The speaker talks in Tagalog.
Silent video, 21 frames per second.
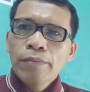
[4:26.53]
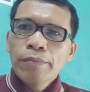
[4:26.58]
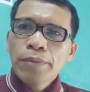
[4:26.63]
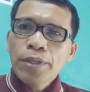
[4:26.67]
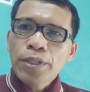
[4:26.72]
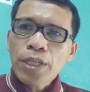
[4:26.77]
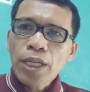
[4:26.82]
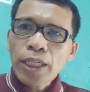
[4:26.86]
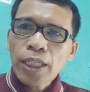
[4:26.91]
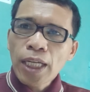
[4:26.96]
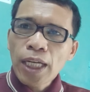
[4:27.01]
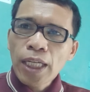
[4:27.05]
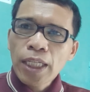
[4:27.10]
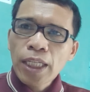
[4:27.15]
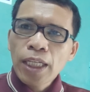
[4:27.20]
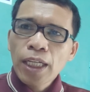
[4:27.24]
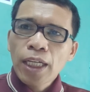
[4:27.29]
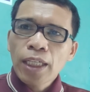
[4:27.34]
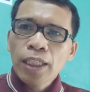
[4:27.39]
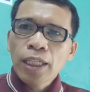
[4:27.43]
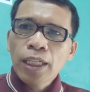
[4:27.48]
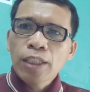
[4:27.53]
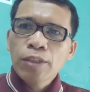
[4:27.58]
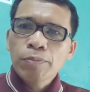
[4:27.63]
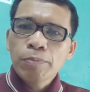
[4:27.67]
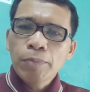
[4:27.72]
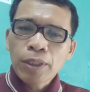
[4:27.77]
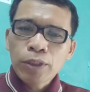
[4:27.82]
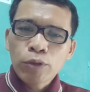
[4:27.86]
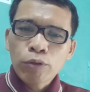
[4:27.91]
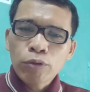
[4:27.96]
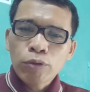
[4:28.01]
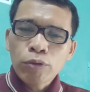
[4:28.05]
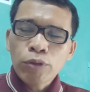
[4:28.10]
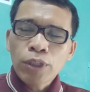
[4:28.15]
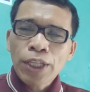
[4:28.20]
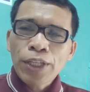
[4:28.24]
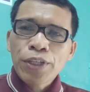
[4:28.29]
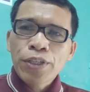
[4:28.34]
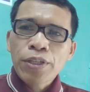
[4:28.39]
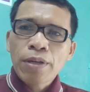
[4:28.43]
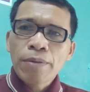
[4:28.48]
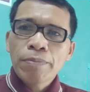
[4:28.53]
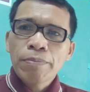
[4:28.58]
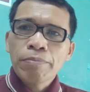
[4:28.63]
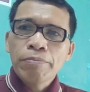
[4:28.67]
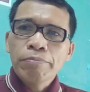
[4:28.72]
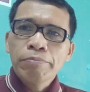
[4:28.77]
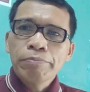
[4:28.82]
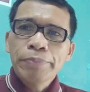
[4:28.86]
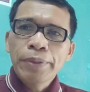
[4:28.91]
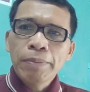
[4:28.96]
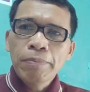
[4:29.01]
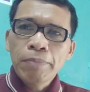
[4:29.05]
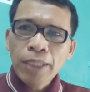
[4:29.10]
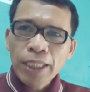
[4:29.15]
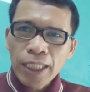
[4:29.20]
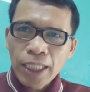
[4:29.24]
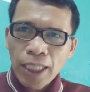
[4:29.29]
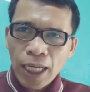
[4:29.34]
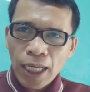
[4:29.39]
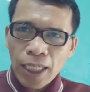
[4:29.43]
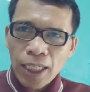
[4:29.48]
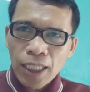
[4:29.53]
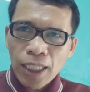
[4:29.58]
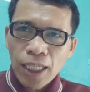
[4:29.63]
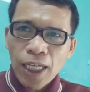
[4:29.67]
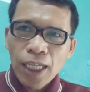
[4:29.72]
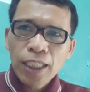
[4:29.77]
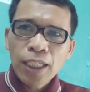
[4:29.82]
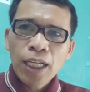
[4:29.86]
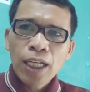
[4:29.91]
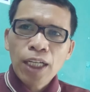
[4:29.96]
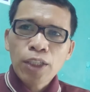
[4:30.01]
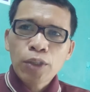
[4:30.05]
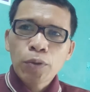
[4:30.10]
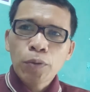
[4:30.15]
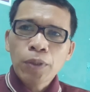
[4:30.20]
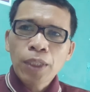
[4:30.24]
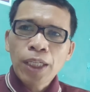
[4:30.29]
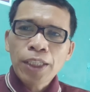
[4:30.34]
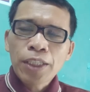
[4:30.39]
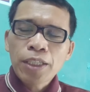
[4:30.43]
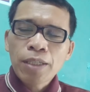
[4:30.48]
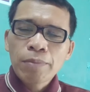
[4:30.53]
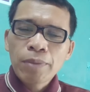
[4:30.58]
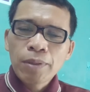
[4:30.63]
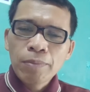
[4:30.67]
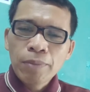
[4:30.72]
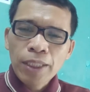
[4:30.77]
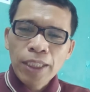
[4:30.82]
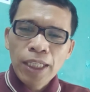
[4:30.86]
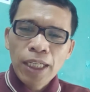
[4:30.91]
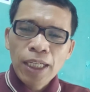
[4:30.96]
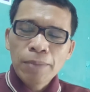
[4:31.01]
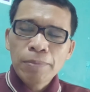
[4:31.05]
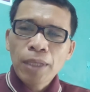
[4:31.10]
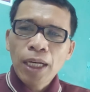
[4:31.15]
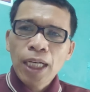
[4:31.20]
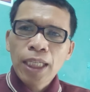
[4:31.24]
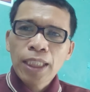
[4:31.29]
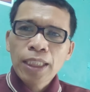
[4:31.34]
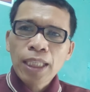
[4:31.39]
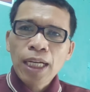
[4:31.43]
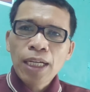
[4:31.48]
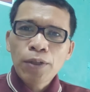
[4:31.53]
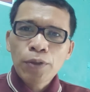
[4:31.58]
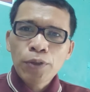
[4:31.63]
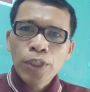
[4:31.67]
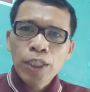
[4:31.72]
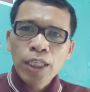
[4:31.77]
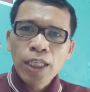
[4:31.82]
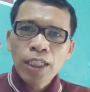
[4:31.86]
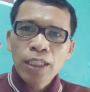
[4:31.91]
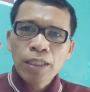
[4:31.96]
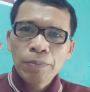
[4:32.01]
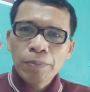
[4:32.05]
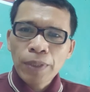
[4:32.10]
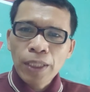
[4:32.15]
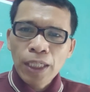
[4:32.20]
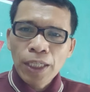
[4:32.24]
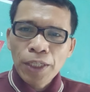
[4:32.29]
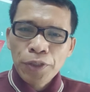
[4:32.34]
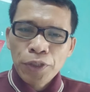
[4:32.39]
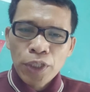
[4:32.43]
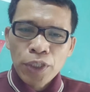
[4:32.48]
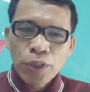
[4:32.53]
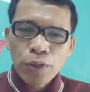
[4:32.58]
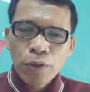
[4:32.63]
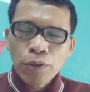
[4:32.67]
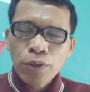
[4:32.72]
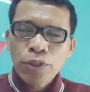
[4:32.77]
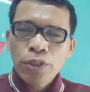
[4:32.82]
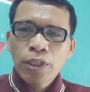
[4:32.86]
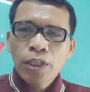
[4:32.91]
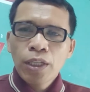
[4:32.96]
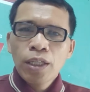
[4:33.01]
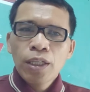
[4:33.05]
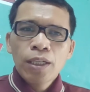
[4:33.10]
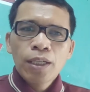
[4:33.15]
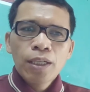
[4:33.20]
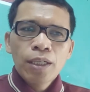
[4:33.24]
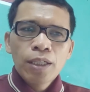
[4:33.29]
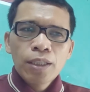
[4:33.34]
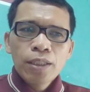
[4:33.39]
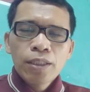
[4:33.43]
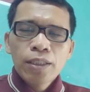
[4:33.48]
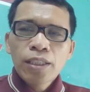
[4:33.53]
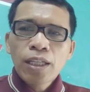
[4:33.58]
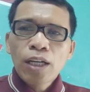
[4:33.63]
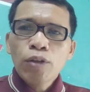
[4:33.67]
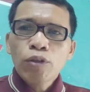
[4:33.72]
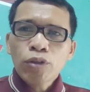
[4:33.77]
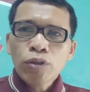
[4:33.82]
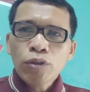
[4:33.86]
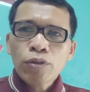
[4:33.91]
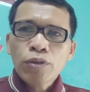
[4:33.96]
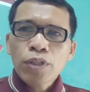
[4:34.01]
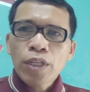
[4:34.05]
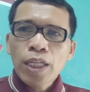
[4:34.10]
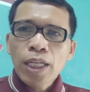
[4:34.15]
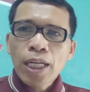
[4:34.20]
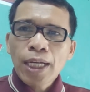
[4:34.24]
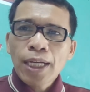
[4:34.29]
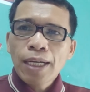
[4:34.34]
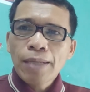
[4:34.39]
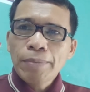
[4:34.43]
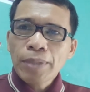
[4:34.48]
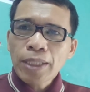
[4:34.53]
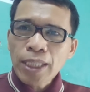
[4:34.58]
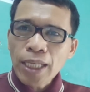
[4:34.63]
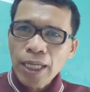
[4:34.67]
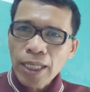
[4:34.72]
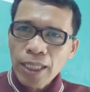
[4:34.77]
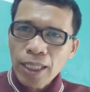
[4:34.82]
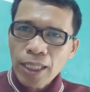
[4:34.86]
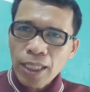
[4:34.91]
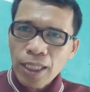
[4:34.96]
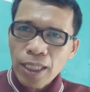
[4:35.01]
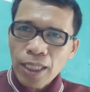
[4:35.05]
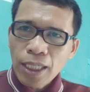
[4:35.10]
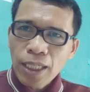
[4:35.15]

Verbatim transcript: bisan gani ang magsusulat sa Biblia ang nagsulat sa Biblia mga tao silang gipili sa Dios nahurot sila kamatay